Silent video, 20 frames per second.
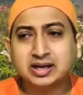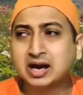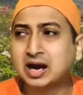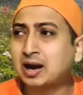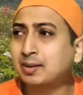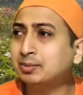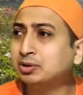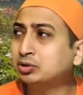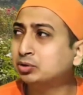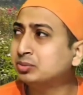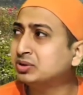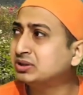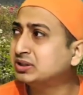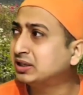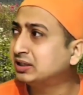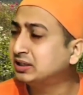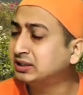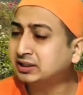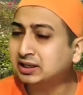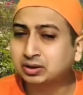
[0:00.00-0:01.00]
এই আমি তুমি
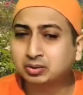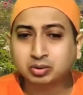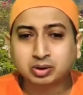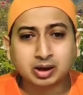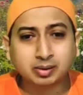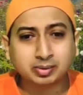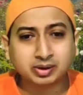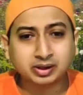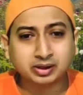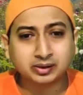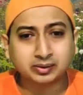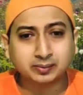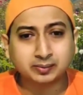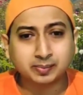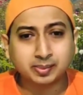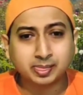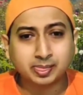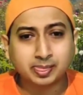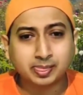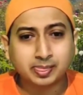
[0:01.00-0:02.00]
যেদিকে ঘোরাবে
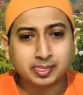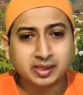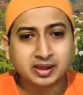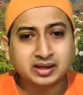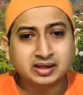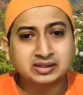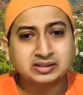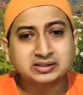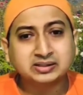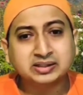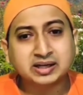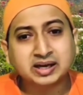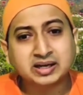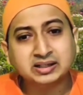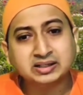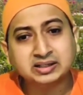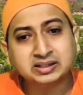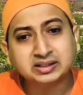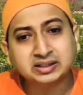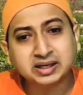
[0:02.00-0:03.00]

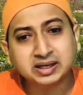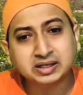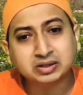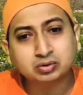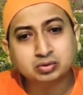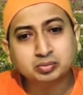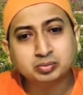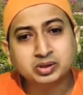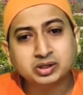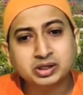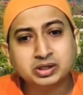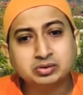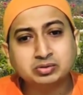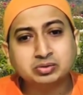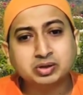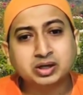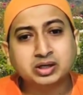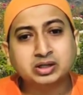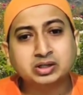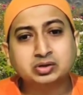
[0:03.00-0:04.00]
সেই দিকেই তুমি
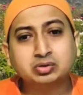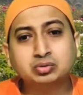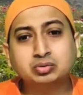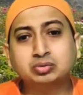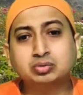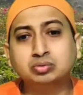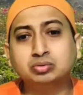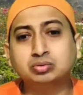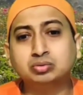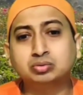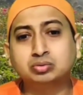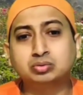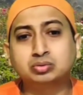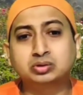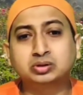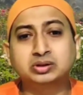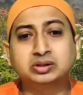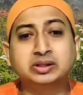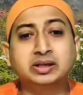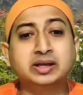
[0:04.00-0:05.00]
কিছু না কিছু
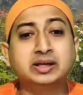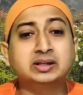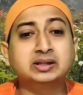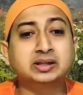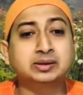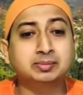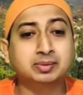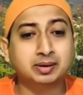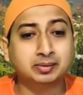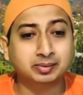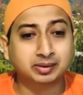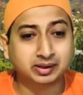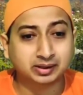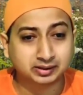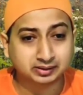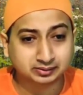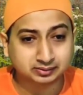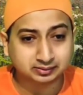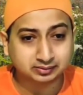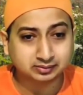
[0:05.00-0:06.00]
দেখতে পাবে